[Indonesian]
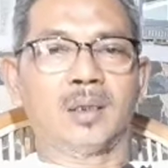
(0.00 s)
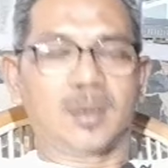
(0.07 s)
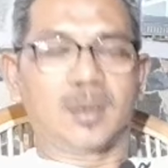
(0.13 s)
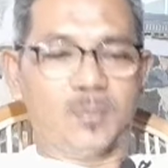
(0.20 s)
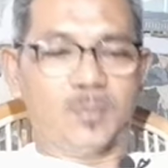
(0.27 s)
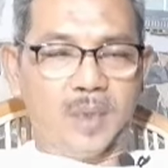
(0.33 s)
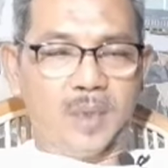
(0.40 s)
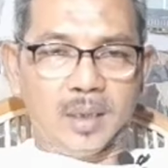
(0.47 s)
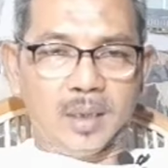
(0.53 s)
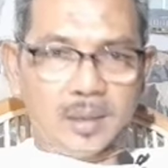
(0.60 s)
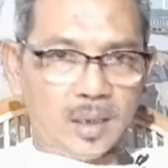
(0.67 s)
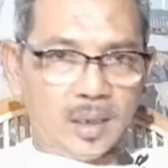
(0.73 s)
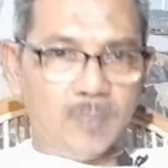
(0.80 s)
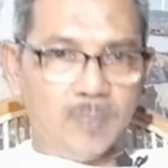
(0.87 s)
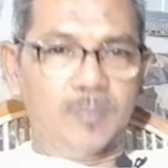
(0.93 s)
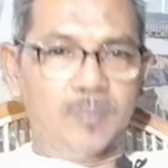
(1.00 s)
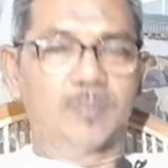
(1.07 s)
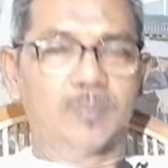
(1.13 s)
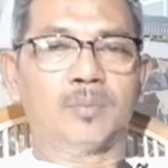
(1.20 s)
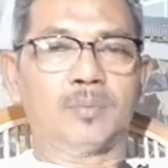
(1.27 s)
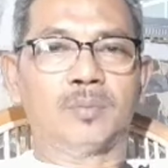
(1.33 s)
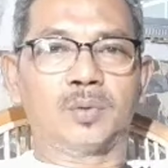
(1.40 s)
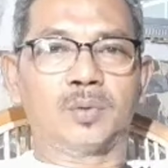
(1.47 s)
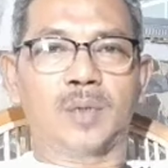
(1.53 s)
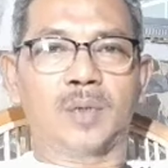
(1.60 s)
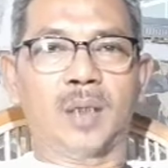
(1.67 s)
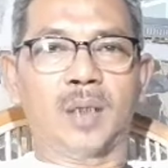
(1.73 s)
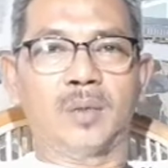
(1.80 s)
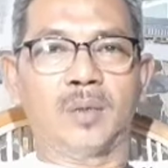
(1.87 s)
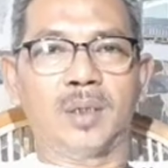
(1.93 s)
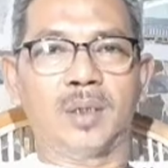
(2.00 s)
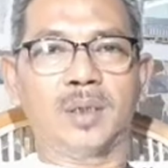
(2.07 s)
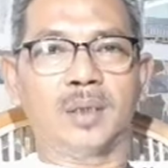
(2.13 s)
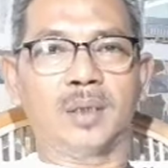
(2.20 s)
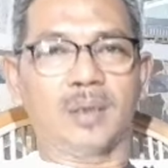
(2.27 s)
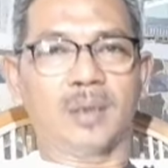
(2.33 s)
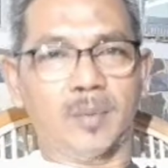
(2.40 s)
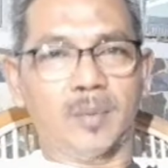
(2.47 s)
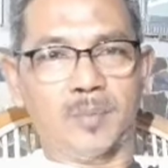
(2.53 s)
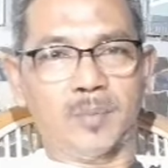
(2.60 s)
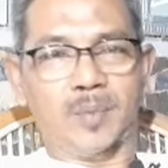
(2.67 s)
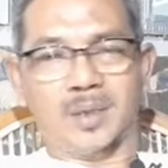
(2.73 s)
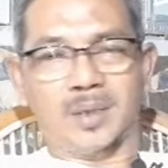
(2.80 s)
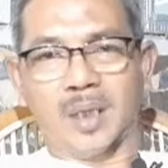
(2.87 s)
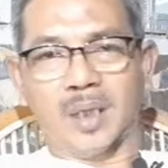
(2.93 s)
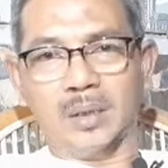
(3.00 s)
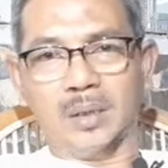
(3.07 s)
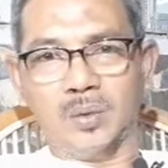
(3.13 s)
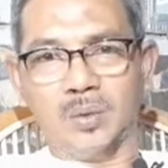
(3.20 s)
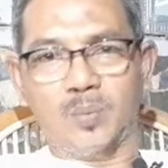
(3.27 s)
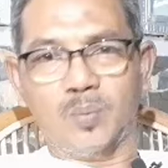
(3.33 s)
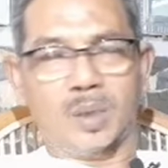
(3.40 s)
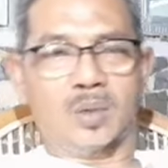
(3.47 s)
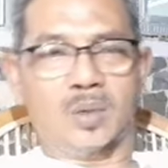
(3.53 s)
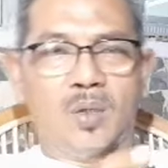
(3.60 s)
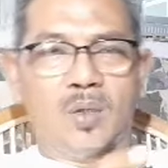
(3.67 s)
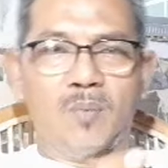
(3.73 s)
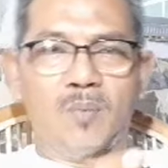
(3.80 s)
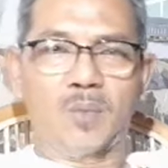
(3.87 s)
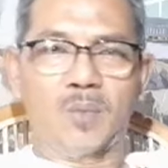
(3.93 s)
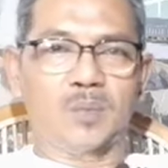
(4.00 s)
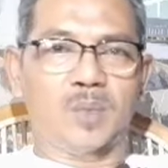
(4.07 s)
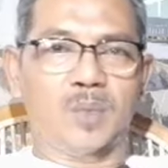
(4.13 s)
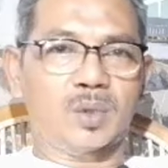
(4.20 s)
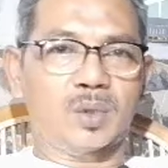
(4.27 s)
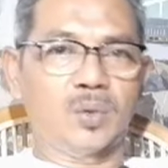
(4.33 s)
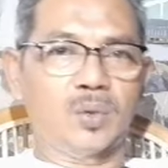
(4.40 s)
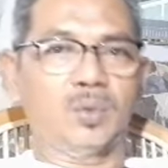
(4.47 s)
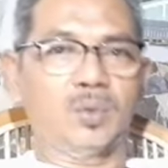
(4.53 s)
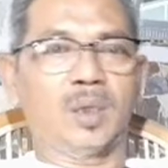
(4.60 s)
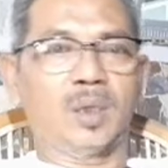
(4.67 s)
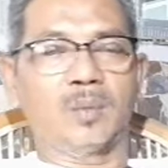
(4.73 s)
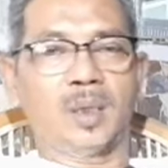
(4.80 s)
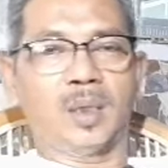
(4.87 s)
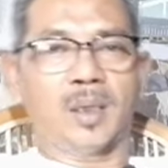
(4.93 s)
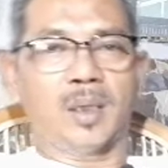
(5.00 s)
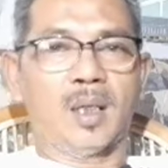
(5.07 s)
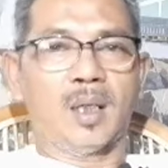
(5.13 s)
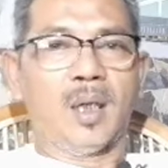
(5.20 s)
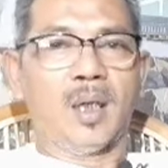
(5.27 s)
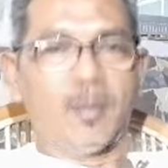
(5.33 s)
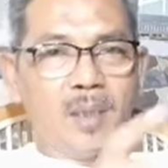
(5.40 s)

sebenarnya adalah putra Indonesia tetapi bersatu, berkomplot, bersekutu dengan mereka.